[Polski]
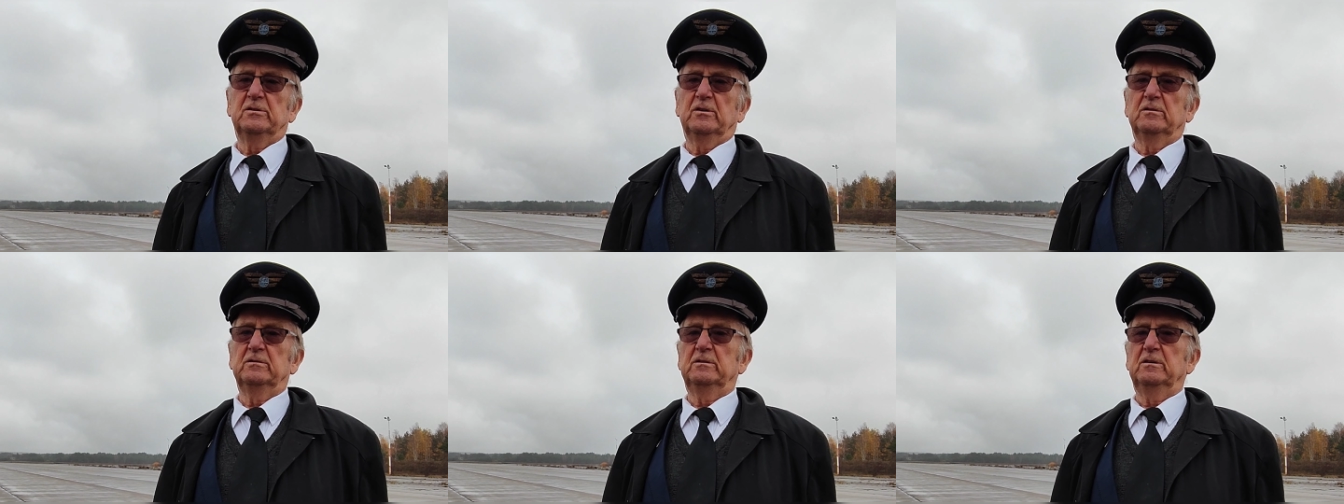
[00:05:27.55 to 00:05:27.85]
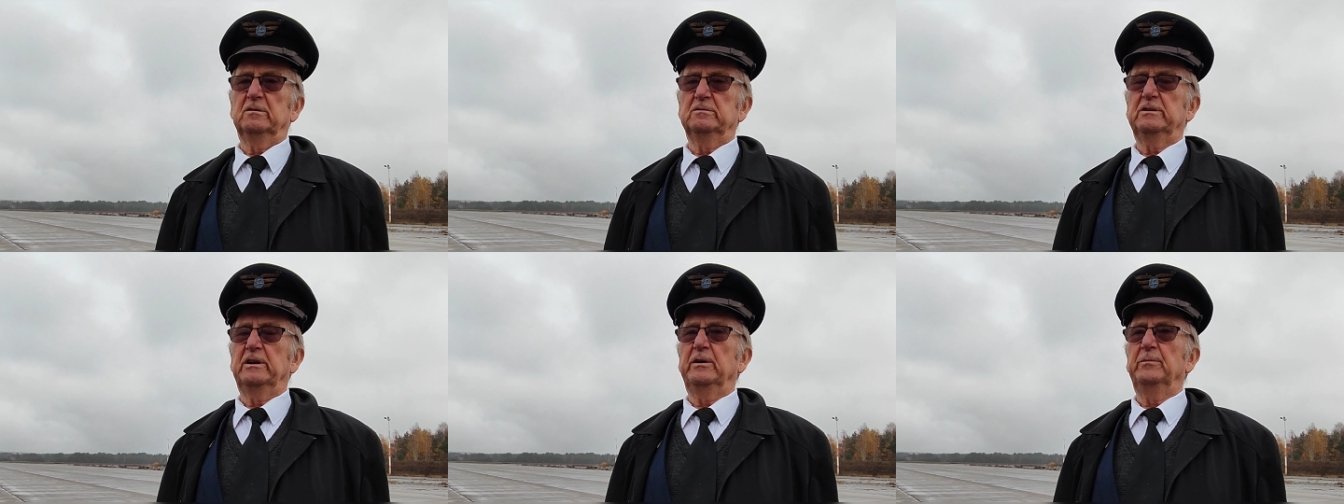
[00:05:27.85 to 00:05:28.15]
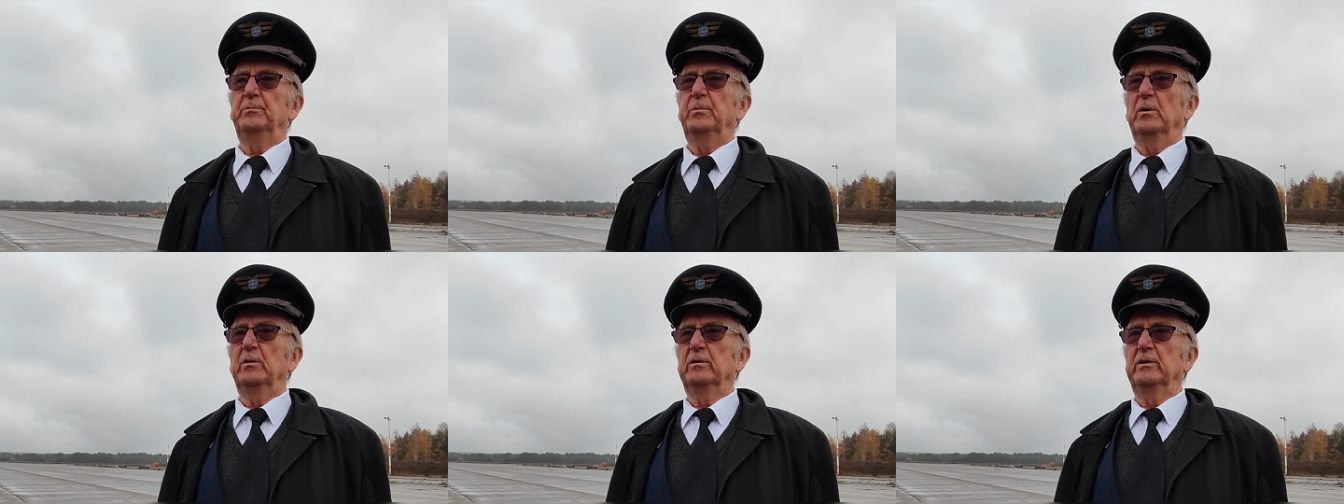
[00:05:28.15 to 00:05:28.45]
co do
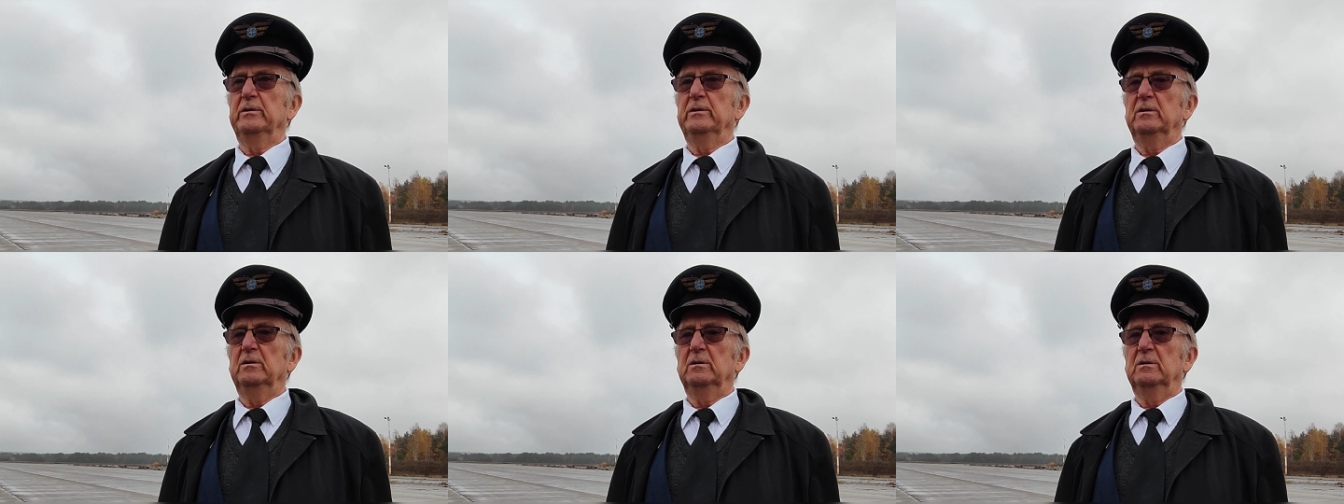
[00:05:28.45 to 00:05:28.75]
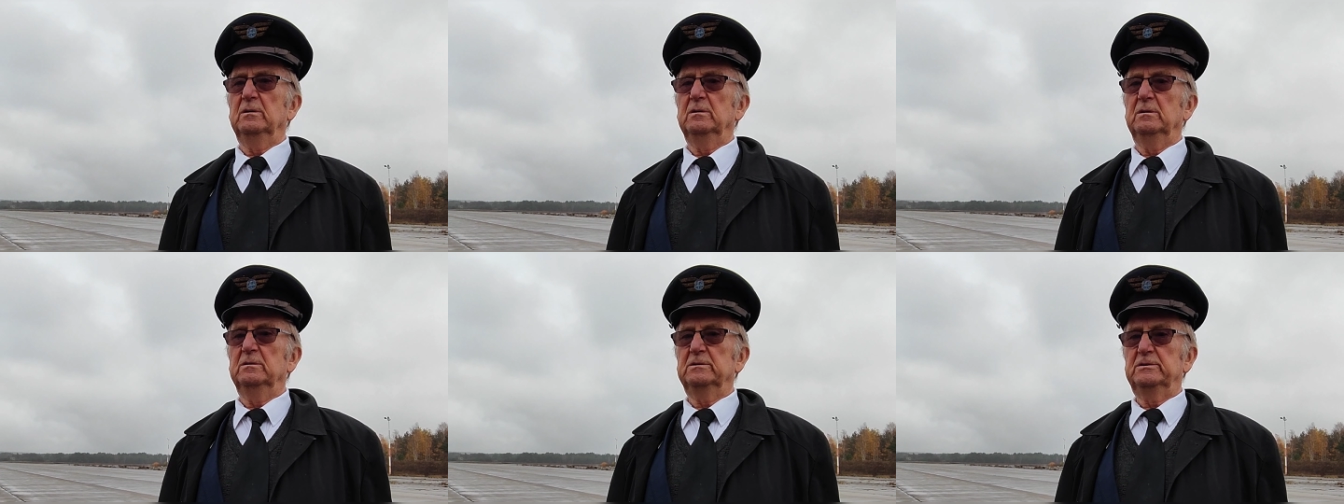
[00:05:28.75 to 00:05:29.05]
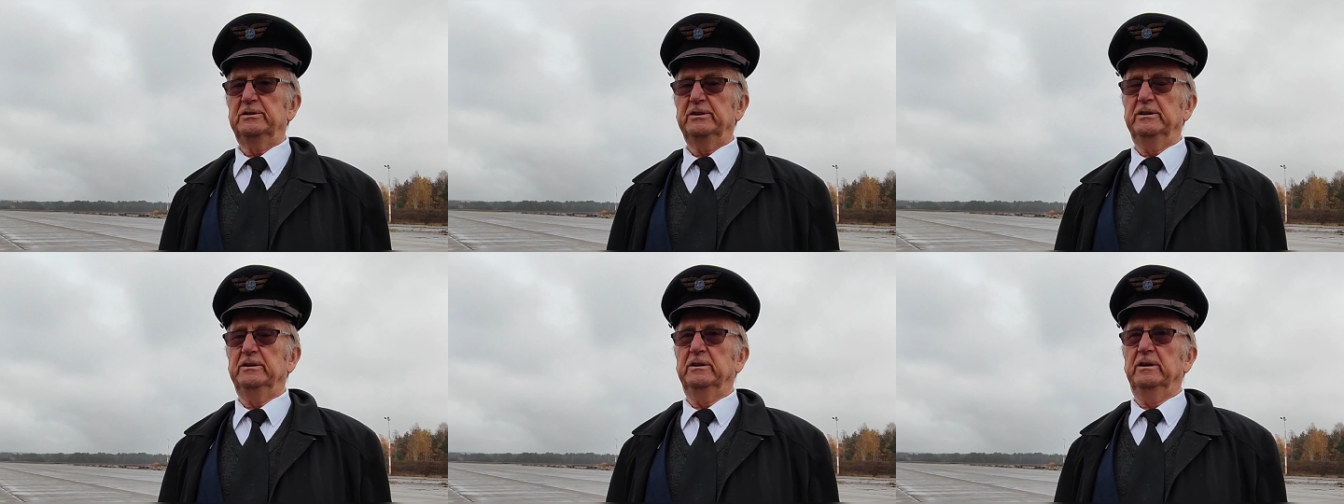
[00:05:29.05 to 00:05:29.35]
tej pory
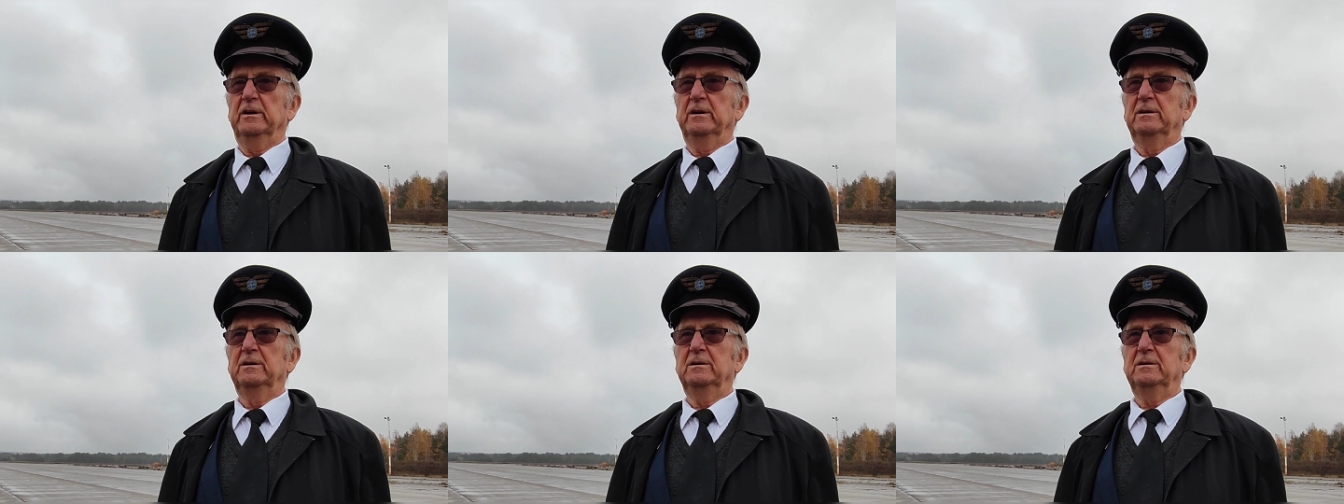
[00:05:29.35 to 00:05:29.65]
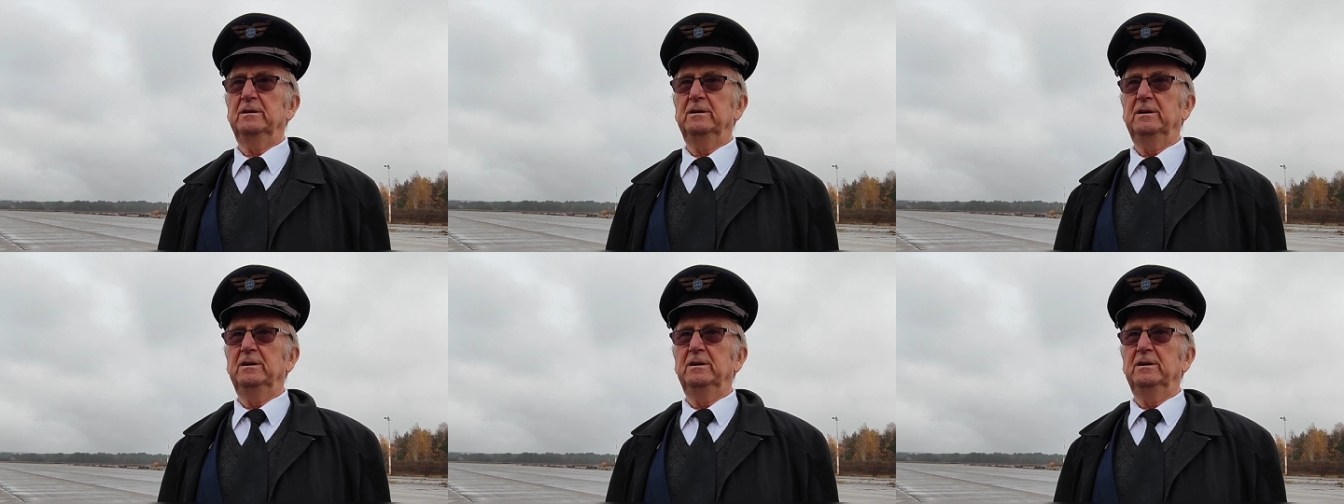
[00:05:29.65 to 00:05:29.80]
czynię.